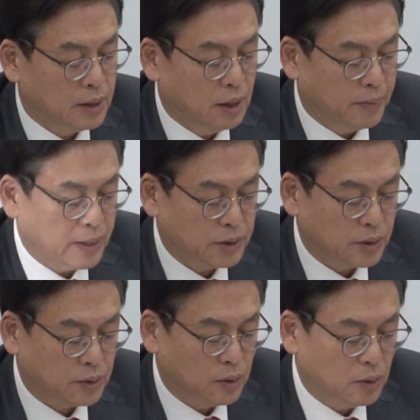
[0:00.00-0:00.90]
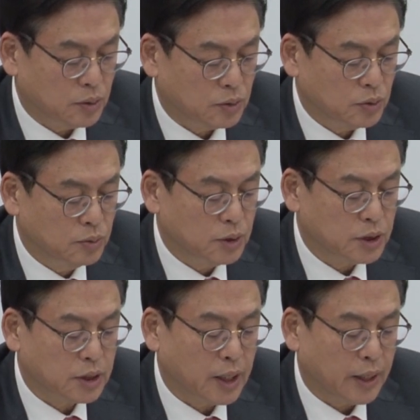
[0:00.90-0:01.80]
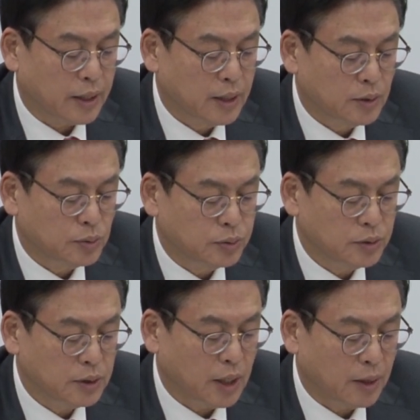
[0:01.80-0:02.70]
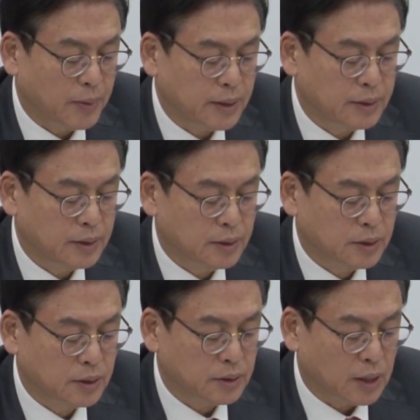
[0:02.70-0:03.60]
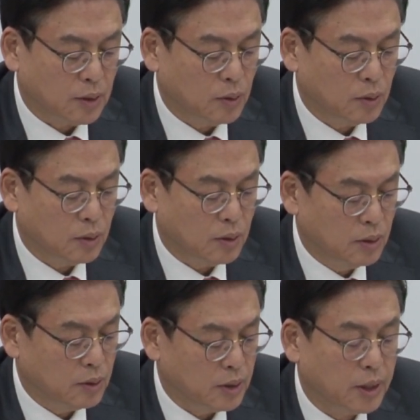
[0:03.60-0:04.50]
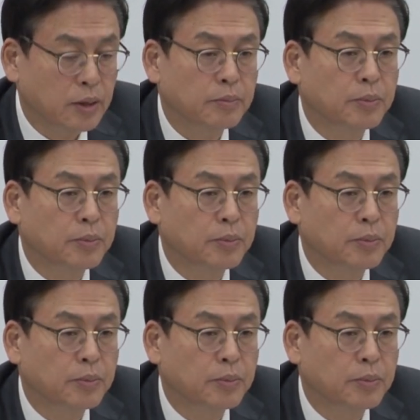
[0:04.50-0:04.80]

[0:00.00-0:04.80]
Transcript: 일방적으로 중국 측의 훈계만 들었다고 언론에